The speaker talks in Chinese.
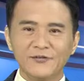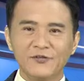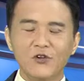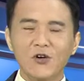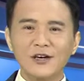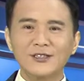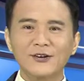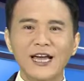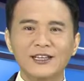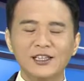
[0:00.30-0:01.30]
佛光照
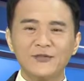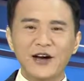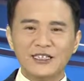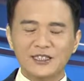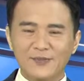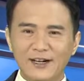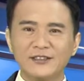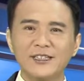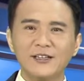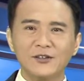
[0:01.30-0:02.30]
大地，法喜满人间。